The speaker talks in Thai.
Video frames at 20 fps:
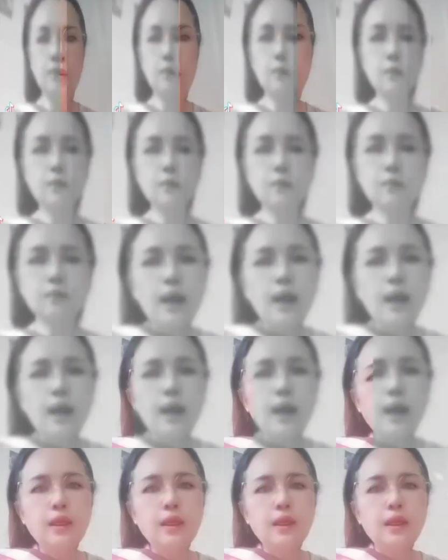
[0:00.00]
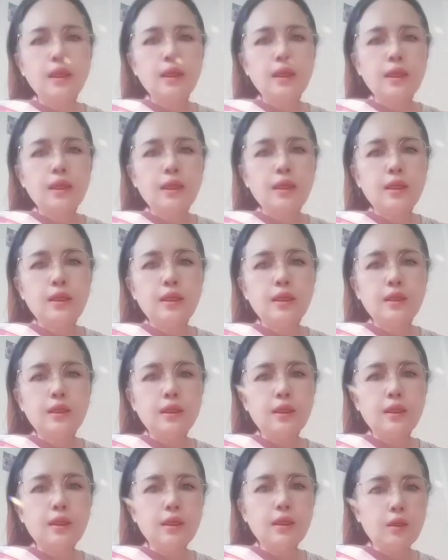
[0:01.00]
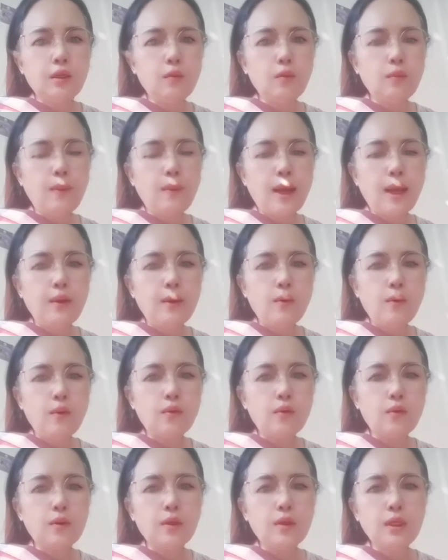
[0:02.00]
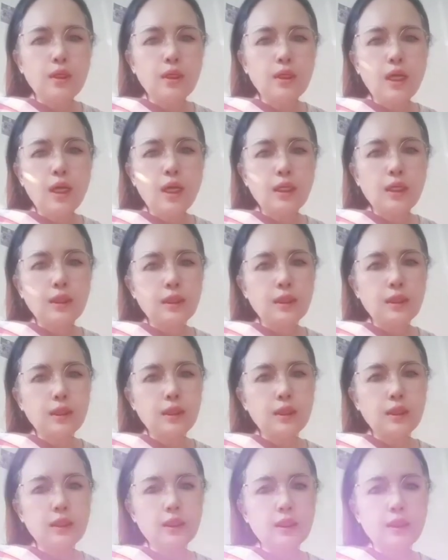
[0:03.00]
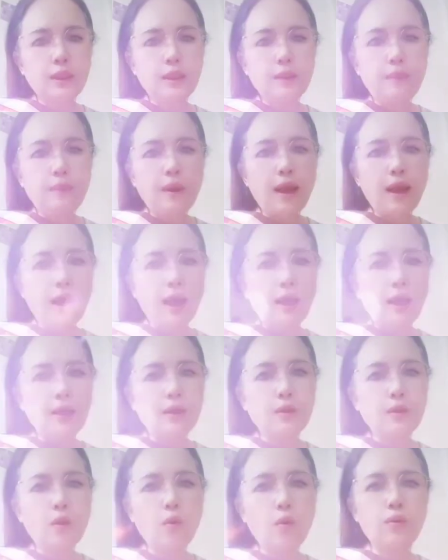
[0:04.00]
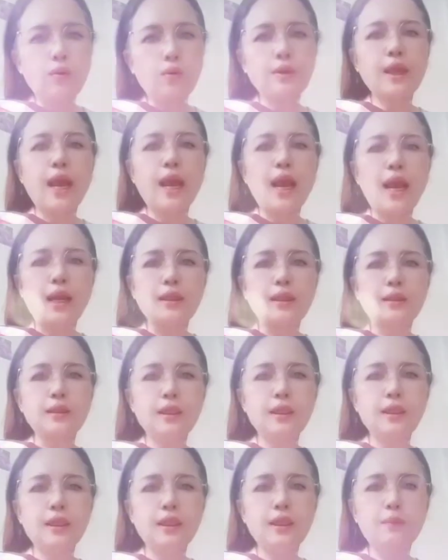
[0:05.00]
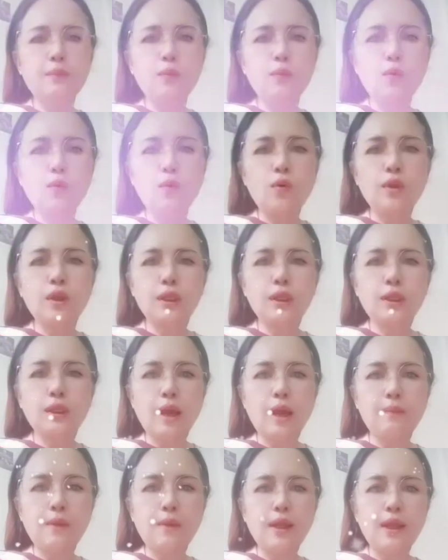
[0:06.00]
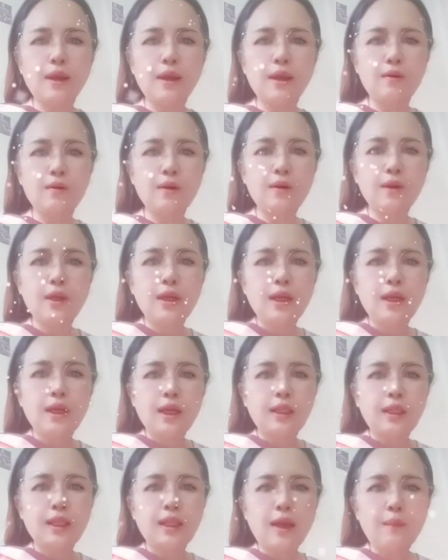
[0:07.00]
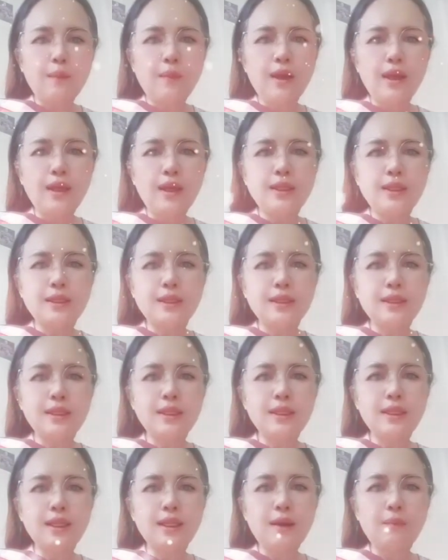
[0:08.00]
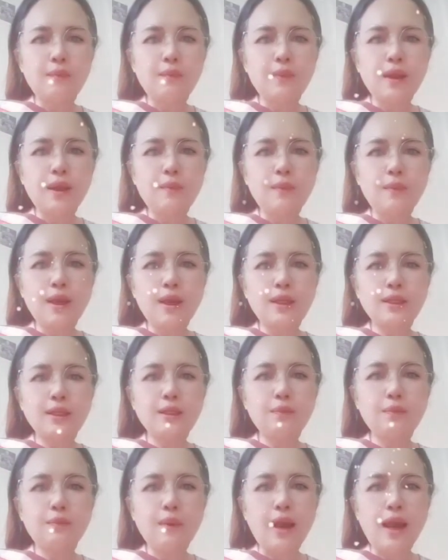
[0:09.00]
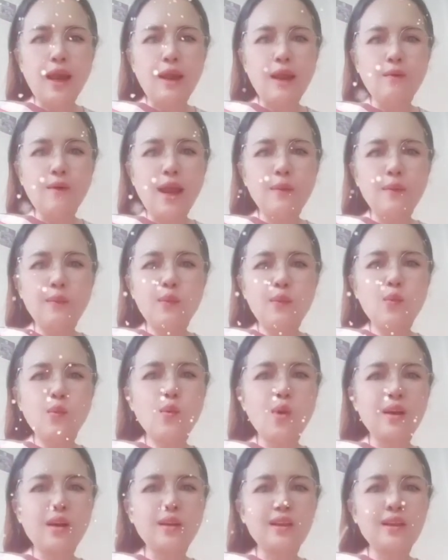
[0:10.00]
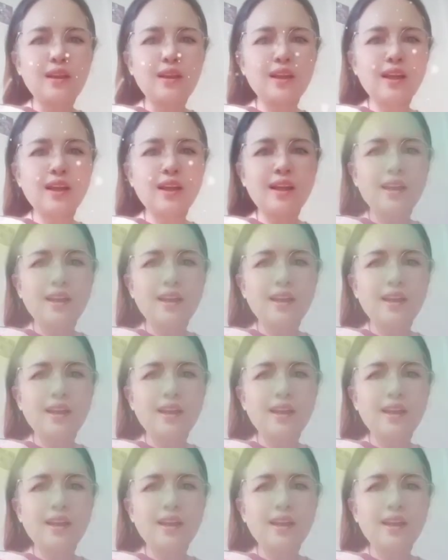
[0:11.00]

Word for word: อุบาย หรืออุบายหกหรือเครื่องชิบหายหกอย่างที่บุคคลกระทำแล้วทำให้เสื่อมทำให้ชิบหายวายป่วงนะคะ